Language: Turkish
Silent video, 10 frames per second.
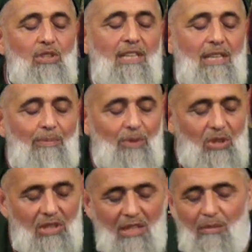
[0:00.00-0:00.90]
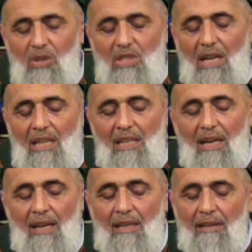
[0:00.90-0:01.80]
bu işe yapıştığımız
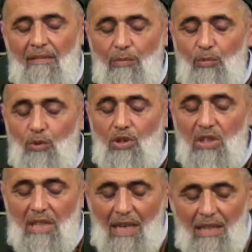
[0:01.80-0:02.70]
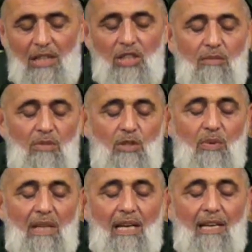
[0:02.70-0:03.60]
anda ve bu işi kendi
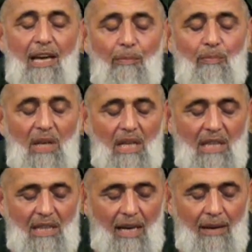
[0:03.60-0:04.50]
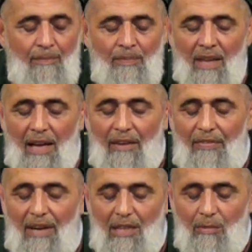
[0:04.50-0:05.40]
işimiz bilerek hep birlikte
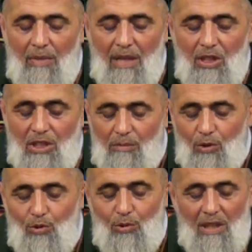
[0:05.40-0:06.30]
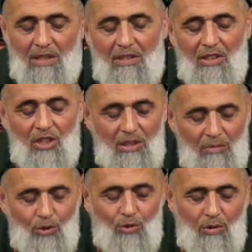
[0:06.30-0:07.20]
efendim eşimiz şurası,
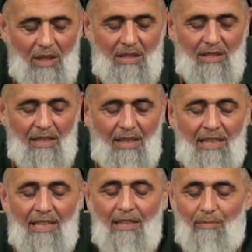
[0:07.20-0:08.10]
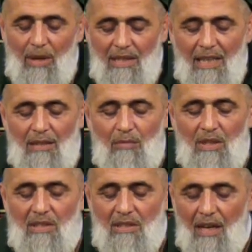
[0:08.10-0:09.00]
işimiz şurası,
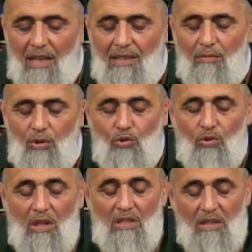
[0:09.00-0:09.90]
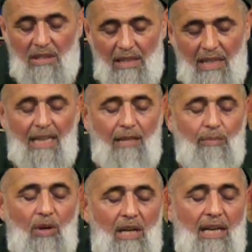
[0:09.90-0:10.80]
bedenimiz, sıhhatimiz şurası
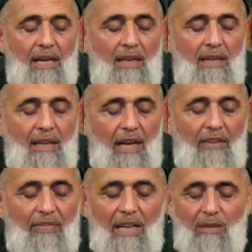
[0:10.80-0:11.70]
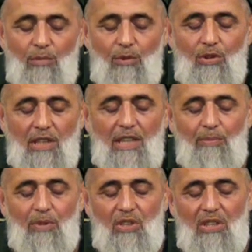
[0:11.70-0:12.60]
diyerek böyle efendim bu işe
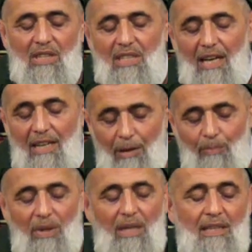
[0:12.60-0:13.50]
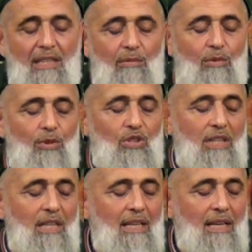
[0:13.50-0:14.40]
yapışırsak hep birlikte bu
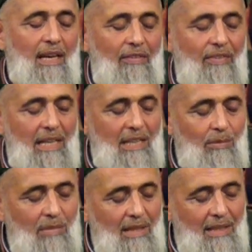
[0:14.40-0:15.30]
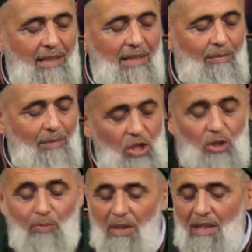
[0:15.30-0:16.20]
işi efendim e,
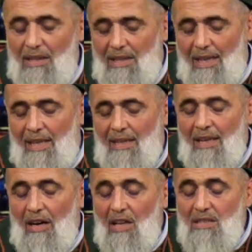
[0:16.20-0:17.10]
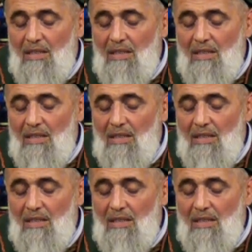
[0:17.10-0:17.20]
iş bilir de